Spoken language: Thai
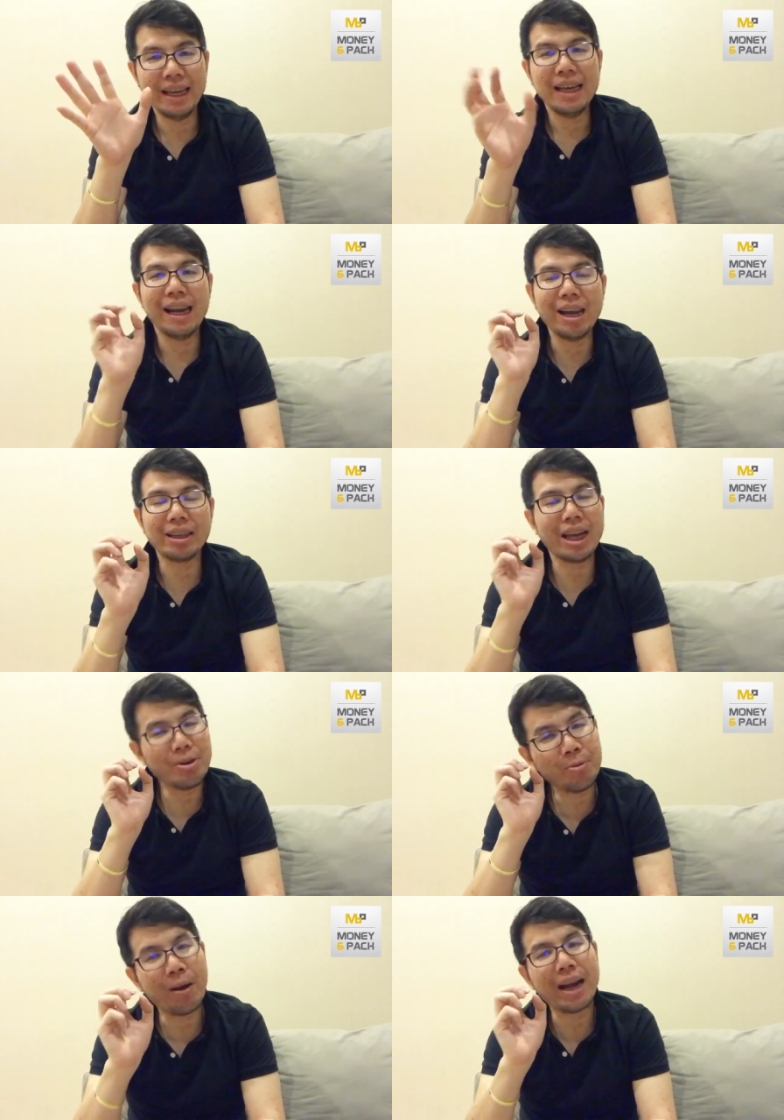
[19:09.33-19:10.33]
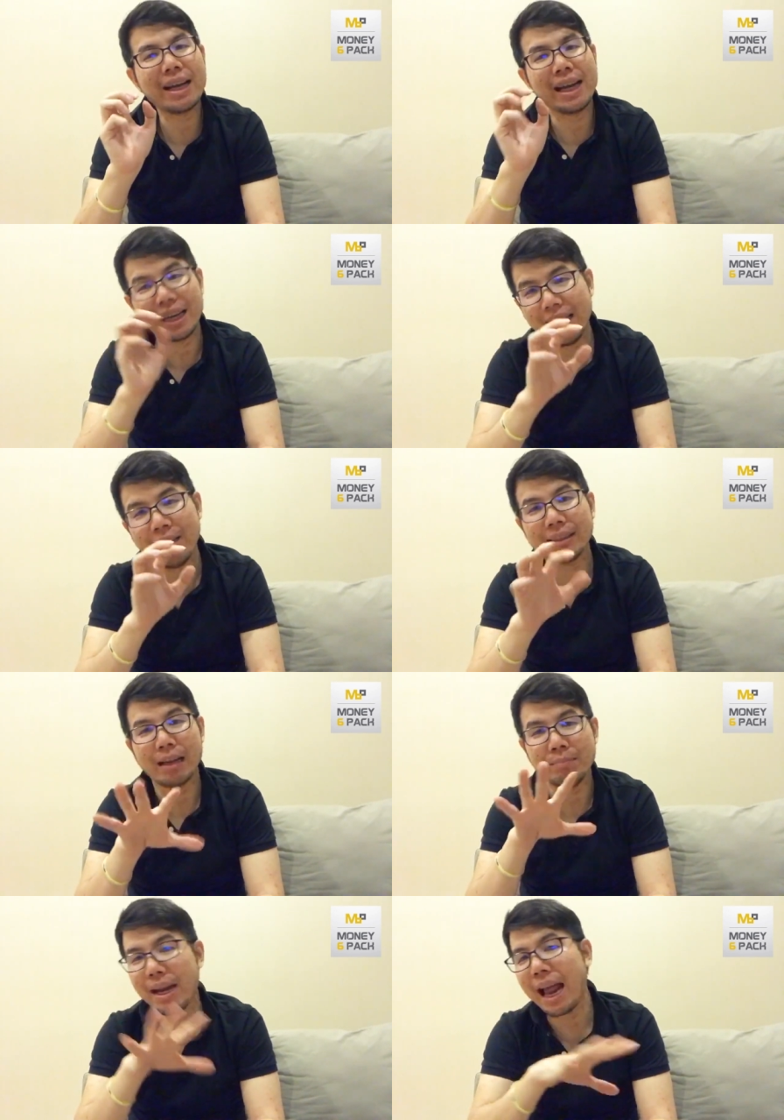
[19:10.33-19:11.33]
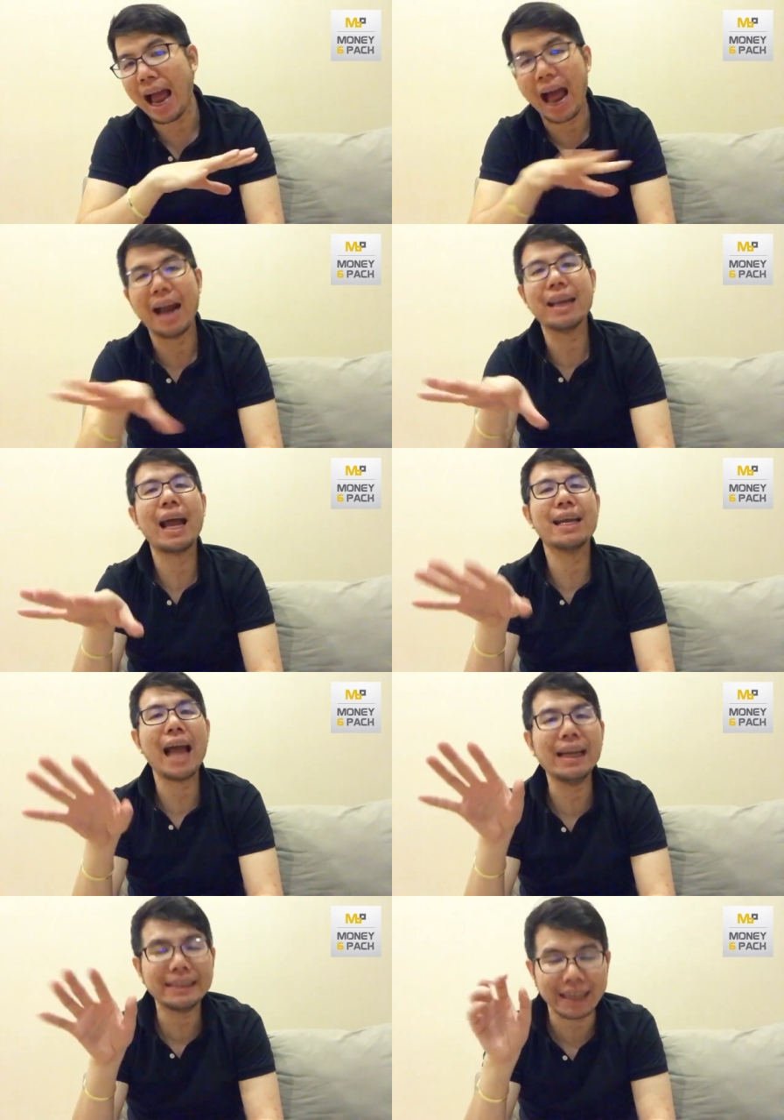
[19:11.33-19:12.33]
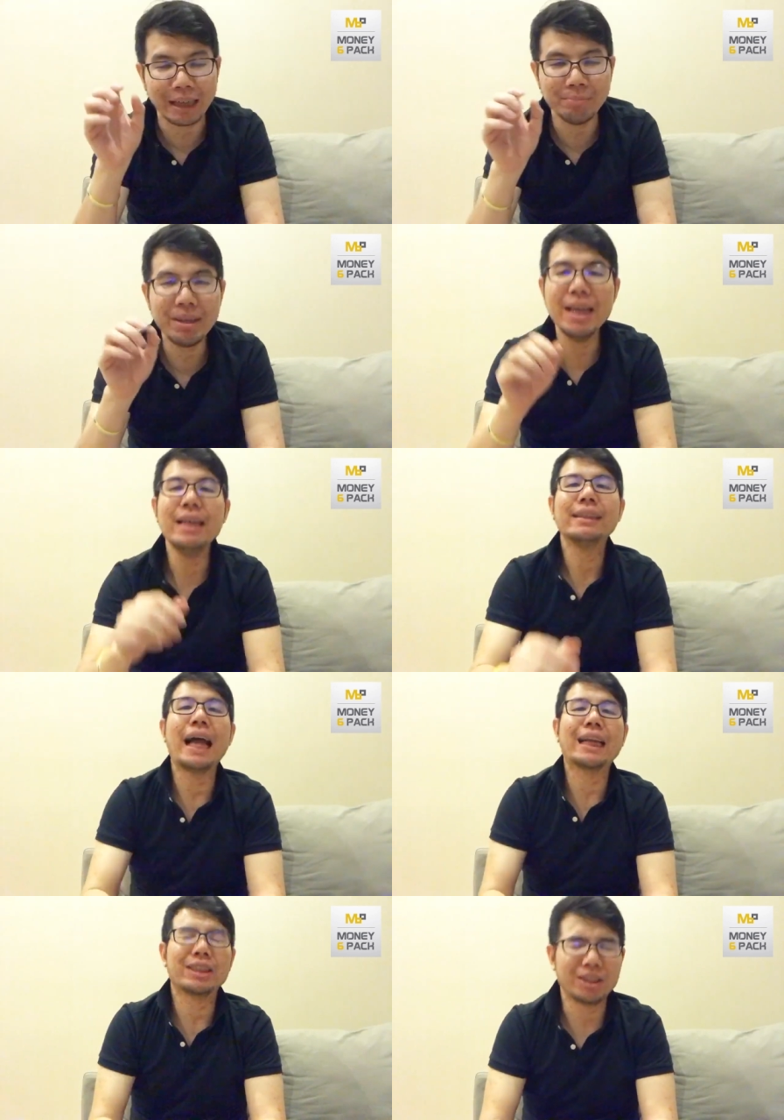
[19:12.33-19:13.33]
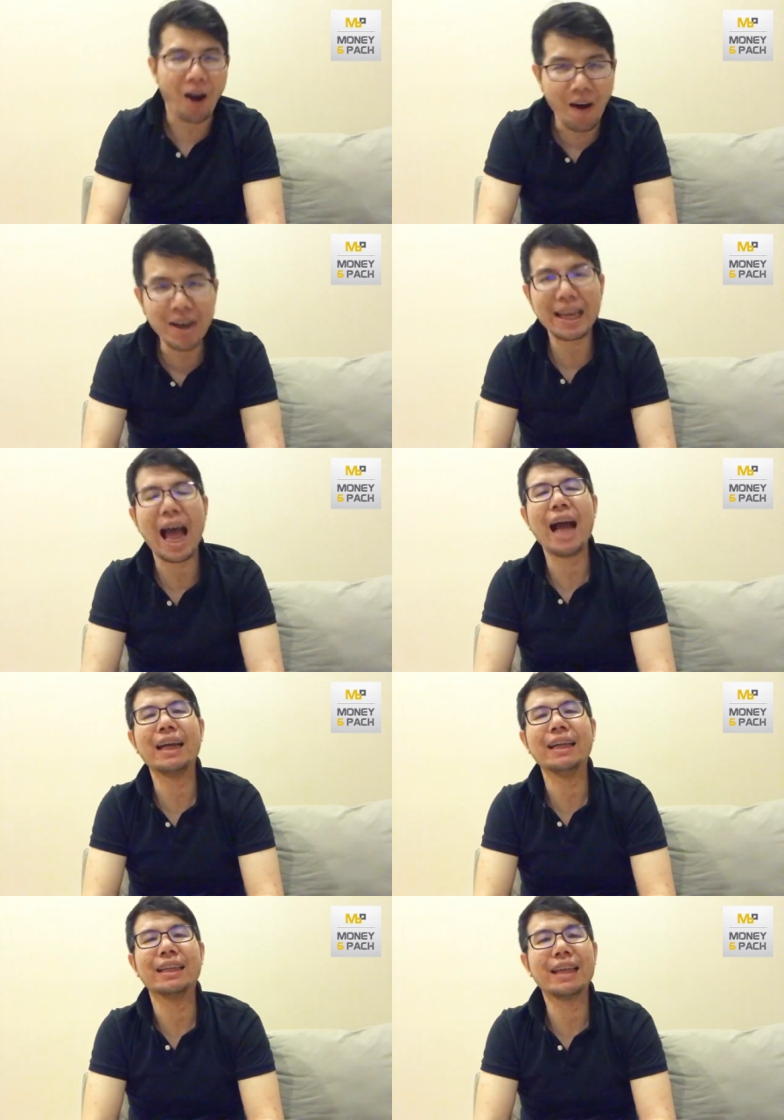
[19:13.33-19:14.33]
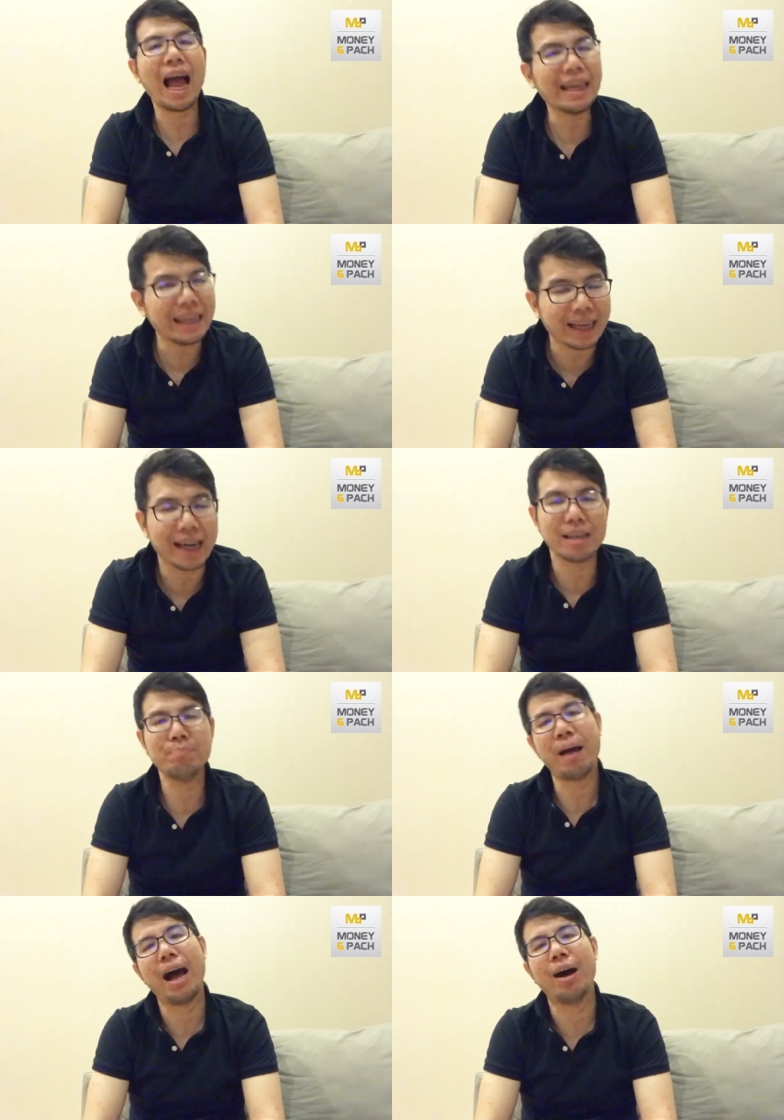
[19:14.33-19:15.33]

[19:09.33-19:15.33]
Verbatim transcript: แล้วเราจะได้ดูว่าเดือนนี้เราสามารถหารายได้เสริมจากช่องทางอื่นได้อีกหรือเปล่า